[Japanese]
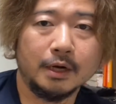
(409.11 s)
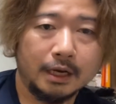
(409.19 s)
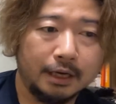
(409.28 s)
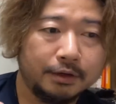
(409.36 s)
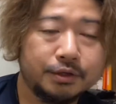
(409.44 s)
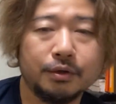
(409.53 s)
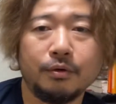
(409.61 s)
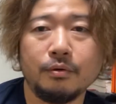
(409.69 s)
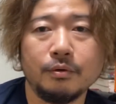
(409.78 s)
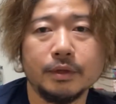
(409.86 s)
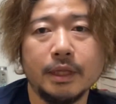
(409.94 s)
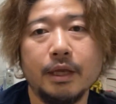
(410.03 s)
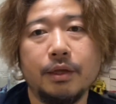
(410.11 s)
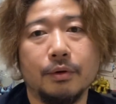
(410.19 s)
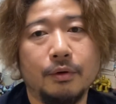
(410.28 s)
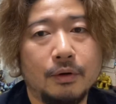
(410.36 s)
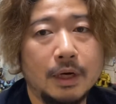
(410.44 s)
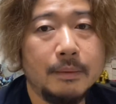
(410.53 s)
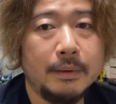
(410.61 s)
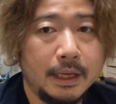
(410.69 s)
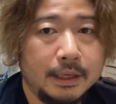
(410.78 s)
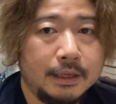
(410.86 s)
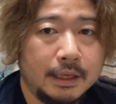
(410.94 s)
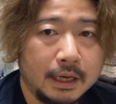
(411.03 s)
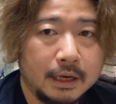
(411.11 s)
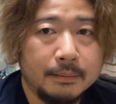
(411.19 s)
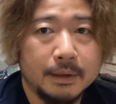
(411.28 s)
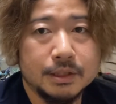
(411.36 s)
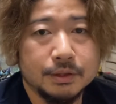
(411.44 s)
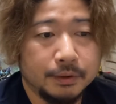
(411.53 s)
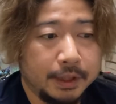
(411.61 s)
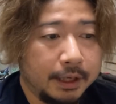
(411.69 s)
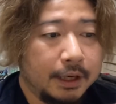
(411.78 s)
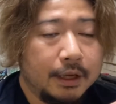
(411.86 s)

あの、情報提供がメインになりますので、